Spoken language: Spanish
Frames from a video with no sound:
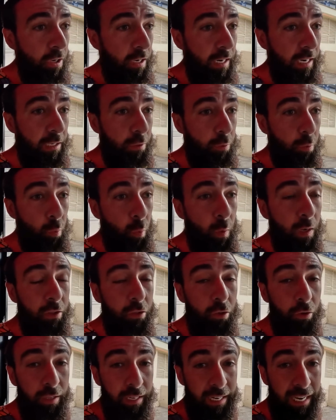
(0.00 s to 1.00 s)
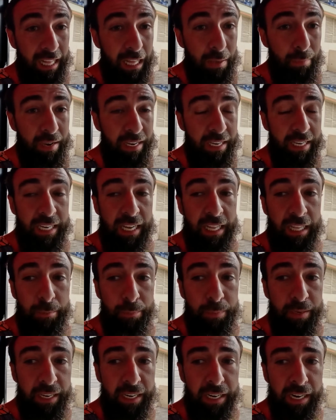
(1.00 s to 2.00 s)
las cuatro de cada máquina de
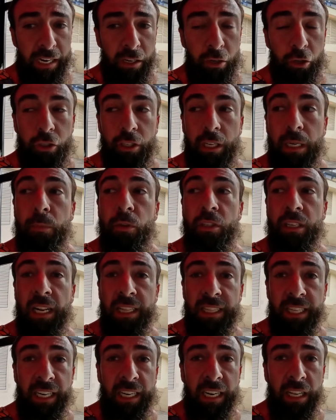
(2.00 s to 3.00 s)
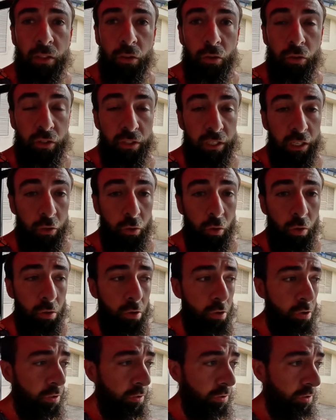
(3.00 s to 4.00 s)
piernas, nos iremos alternando entre
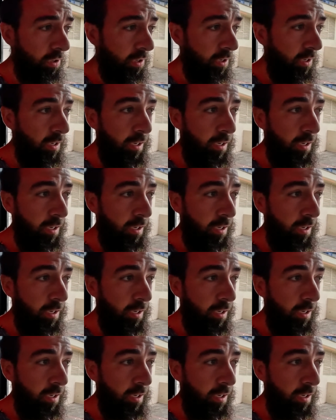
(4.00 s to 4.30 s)
todos